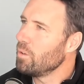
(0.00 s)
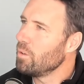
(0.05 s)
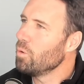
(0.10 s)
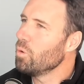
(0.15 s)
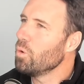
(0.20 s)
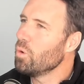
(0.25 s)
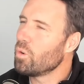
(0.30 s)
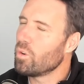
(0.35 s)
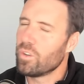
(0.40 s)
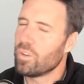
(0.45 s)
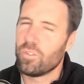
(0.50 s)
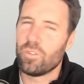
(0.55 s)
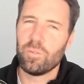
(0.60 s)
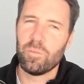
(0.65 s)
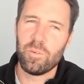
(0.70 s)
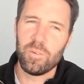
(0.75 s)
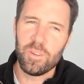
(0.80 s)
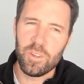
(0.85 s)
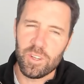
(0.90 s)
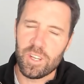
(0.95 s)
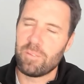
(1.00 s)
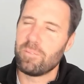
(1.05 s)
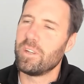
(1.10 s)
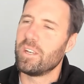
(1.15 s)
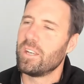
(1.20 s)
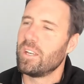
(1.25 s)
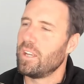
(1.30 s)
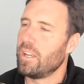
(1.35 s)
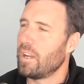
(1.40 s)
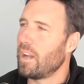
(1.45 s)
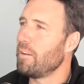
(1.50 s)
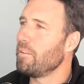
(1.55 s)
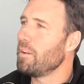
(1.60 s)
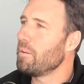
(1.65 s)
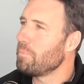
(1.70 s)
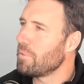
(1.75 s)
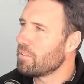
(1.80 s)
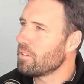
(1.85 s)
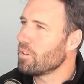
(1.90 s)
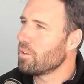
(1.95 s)
dibujo, en su momento también eh, había
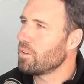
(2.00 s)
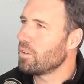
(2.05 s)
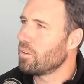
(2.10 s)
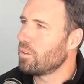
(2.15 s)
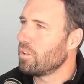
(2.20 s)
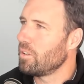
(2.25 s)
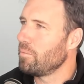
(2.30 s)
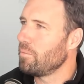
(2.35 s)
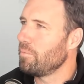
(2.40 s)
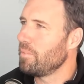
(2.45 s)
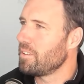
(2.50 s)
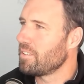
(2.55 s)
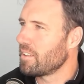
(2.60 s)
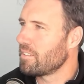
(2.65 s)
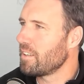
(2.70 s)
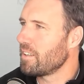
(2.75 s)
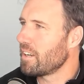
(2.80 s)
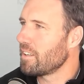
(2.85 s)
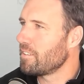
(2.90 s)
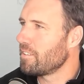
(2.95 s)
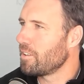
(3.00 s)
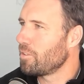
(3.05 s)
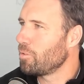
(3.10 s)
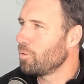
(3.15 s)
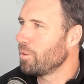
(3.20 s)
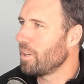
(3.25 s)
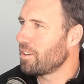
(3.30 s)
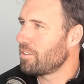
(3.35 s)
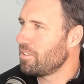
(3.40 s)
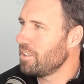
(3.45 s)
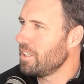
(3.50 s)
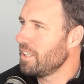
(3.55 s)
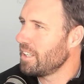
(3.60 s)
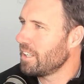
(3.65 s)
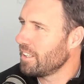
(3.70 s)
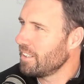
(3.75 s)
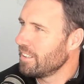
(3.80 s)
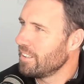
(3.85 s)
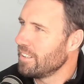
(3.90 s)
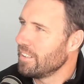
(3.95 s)
empezado en Bellas Artes a estudiar
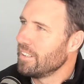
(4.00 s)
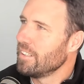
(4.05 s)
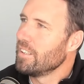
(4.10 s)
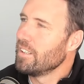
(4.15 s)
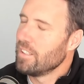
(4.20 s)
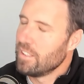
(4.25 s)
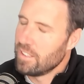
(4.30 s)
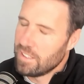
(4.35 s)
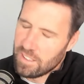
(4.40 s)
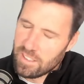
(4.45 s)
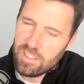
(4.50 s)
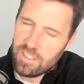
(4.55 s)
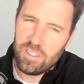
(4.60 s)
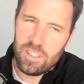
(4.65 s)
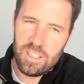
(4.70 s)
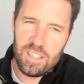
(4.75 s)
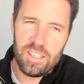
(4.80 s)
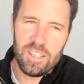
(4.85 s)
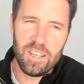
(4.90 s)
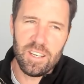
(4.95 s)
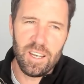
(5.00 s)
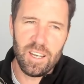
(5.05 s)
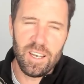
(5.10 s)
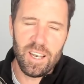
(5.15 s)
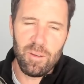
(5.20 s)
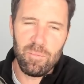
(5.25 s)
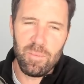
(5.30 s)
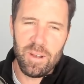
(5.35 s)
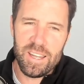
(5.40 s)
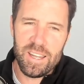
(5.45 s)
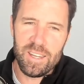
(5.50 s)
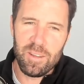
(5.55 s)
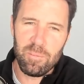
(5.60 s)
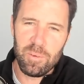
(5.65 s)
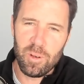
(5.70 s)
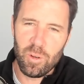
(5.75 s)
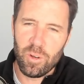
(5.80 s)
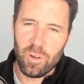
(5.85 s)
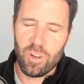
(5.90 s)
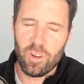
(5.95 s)
cine. Ah, mira Sí, en La Plata,
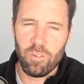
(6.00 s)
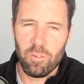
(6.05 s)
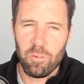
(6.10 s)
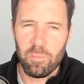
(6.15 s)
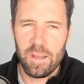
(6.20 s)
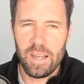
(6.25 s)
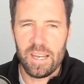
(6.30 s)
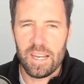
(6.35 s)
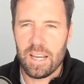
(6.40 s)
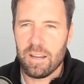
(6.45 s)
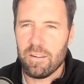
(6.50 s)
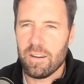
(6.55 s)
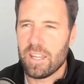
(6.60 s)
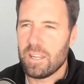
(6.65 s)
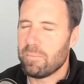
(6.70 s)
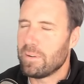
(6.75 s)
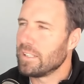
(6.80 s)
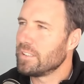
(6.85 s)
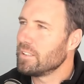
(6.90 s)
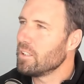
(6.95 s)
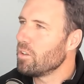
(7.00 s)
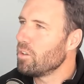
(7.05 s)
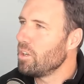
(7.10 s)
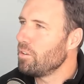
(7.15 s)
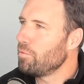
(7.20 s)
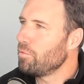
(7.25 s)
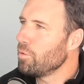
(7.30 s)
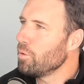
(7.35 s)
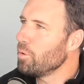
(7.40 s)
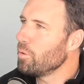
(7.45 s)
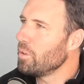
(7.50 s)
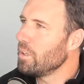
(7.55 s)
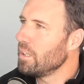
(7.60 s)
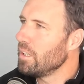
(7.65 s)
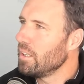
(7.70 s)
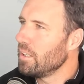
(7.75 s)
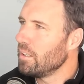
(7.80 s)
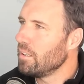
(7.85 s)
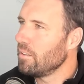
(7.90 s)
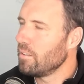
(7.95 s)
pero bueno, como me alejaba demasiado del
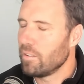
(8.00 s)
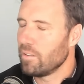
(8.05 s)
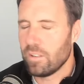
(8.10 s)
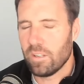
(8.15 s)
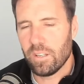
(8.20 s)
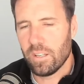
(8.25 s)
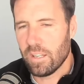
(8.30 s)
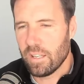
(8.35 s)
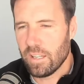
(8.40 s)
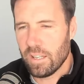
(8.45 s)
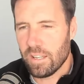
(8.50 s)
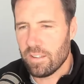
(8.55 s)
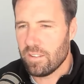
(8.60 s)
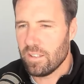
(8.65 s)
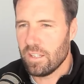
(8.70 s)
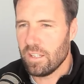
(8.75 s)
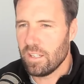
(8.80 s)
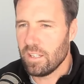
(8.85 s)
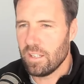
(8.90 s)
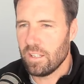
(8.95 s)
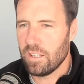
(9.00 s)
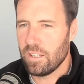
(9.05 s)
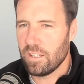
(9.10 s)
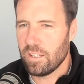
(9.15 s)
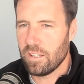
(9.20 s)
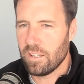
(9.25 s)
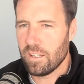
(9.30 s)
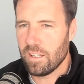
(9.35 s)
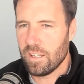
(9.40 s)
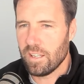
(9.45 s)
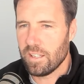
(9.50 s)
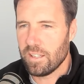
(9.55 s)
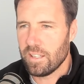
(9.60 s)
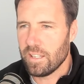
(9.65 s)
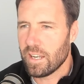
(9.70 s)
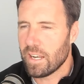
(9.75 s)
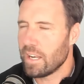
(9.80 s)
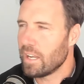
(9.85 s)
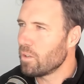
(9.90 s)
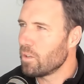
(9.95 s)
fútbol, decidí
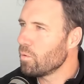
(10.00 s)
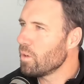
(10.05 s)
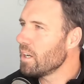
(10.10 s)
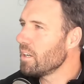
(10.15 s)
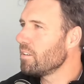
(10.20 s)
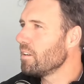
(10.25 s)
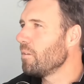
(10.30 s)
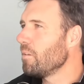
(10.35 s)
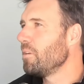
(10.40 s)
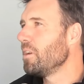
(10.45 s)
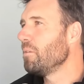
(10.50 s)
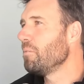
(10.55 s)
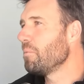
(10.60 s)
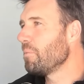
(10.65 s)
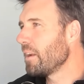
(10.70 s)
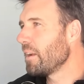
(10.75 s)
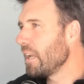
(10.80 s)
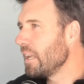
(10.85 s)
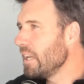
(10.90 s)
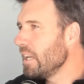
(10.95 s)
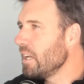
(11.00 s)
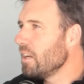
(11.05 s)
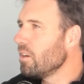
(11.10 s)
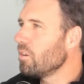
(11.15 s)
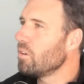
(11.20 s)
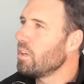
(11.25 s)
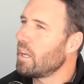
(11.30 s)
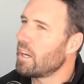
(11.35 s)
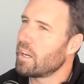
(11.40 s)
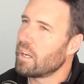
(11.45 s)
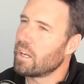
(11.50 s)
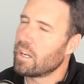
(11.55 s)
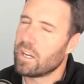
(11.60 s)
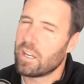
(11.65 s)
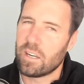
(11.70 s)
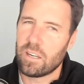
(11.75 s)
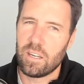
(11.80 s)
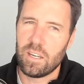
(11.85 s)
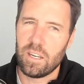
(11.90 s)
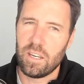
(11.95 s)
tirar la toalla, venirme para Lincoln,
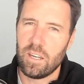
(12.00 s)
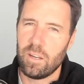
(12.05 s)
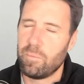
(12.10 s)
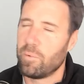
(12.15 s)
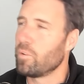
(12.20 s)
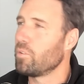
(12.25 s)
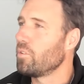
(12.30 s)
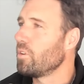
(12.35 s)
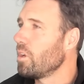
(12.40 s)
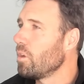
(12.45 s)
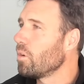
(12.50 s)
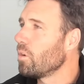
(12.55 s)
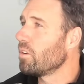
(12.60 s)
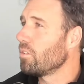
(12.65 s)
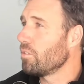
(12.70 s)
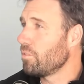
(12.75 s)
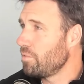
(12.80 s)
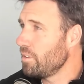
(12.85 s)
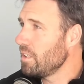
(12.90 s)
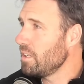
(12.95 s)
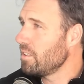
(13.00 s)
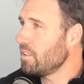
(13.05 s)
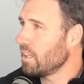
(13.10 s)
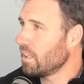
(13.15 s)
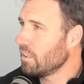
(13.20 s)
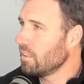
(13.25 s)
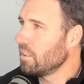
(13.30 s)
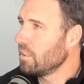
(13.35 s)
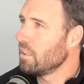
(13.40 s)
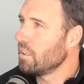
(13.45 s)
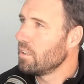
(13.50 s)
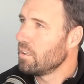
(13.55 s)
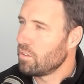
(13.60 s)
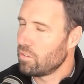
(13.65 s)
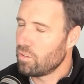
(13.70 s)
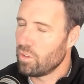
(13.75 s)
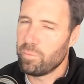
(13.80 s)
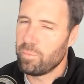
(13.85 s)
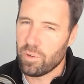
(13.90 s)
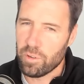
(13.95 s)
arrancar el profesorado de educación física,
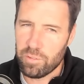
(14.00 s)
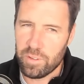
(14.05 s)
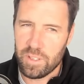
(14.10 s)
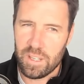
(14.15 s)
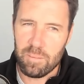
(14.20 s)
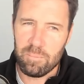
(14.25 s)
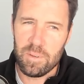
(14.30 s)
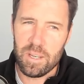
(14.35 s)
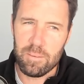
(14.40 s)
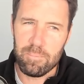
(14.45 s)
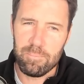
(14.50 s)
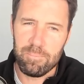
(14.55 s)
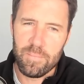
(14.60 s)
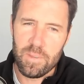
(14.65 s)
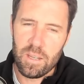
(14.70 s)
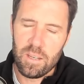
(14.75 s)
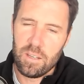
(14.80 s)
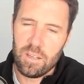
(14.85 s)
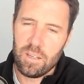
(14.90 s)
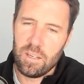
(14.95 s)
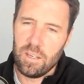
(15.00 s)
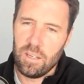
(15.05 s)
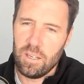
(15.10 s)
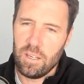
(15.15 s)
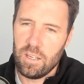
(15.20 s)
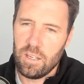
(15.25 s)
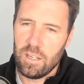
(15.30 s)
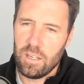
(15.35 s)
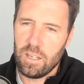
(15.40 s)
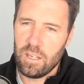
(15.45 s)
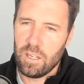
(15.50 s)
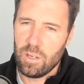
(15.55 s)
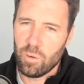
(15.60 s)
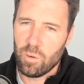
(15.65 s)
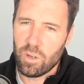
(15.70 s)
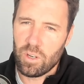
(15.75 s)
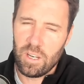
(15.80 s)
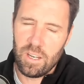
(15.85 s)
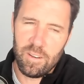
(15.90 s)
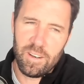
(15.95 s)
soy profe también. y,
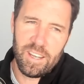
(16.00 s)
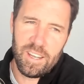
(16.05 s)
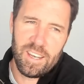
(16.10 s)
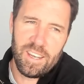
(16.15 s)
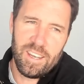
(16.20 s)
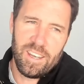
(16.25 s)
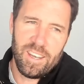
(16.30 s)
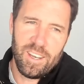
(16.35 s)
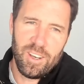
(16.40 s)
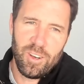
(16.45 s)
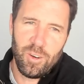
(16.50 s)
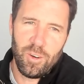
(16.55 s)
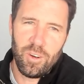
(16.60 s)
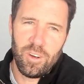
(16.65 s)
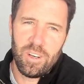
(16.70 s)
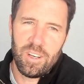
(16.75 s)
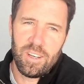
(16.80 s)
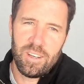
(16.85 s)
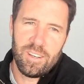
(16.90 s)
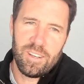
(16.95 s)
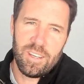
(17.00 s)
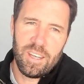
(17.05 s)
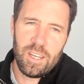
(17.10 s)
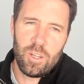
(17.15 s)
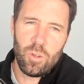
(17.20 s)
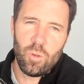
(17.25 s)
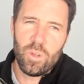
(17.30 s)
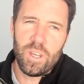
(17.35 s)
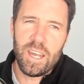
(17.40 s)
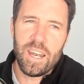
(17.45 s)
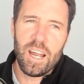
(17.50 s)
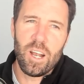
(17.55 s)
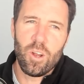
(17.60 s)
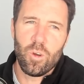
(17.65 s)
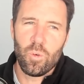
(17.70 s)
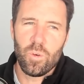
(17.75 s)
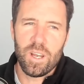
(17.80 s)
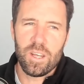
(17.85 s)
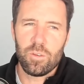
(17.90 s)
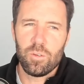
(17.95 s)
bueno, la verdad que estudiar
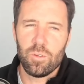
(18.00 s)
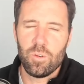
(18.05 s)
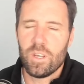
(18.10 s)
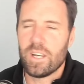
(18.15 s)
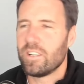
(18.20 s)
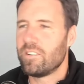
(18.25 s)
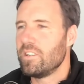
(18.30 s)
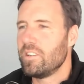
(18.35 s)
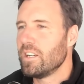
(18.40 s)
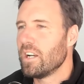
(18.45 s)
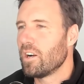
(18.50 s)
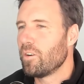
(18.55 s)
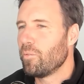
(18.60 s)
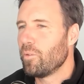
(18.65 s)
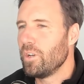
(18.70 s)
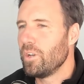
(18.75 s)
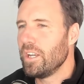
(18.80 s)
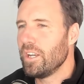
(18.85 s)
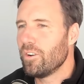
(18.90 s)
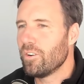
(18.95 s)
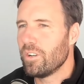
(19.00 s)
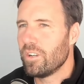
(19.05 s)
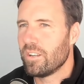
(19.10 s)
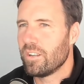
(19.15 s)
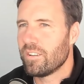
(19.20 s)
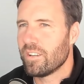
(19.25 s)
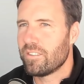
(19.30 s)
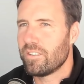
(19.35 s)
algo en una ciudad chica como Lincoln se